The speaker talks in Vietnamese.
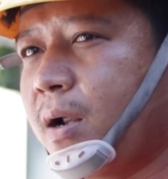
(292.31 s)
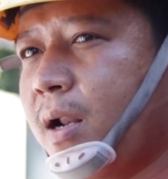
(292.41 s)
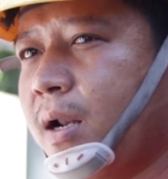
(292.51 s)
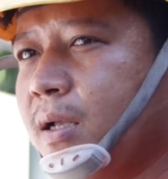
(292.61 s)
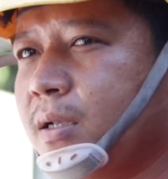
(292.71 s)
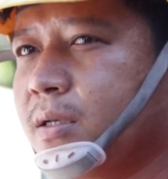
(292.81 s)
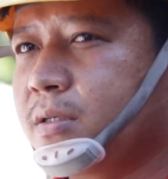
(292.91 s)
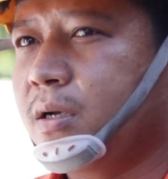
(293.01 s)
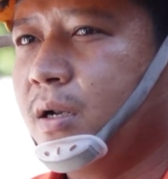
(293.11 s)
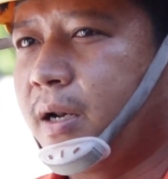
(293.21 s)
ra là nó
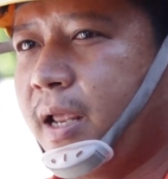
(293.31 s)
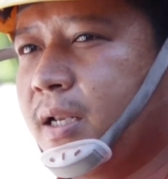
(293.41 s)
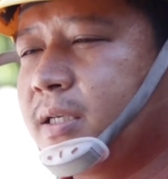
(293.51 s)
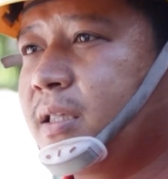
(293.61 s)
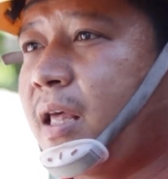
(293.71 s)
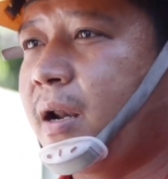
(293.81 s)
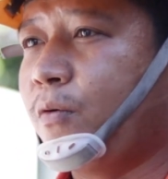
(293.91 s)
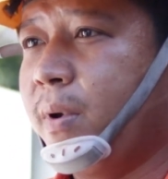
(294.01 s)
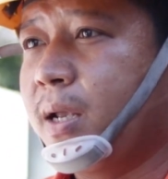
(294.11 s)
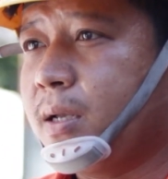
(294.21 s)
sản lượng điện nó sẽ tăng
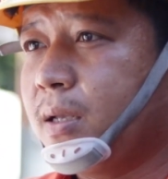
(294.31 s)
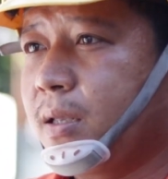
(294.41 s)
đột biến.